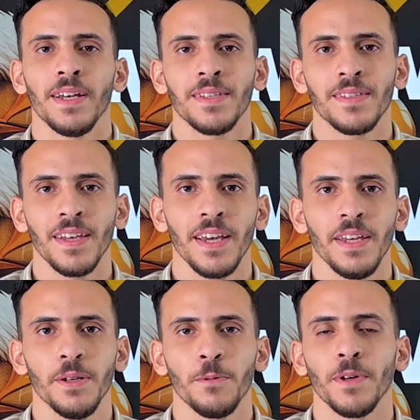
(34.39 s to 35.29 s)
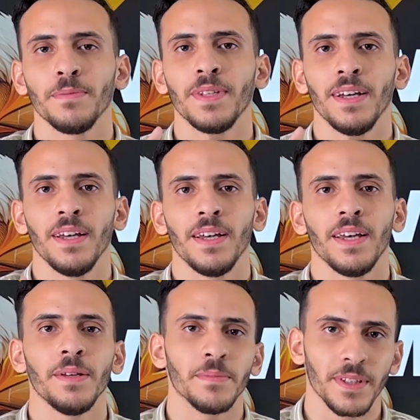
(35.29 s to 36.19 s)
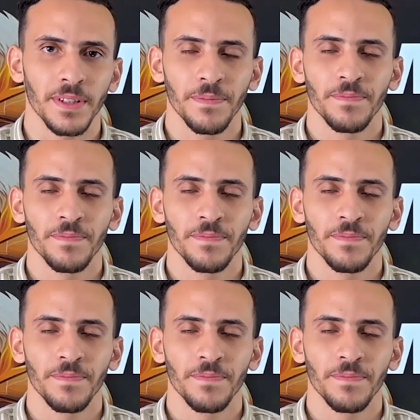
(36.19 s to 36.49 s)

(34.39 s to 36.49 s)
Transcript: ازاي وابدا امتى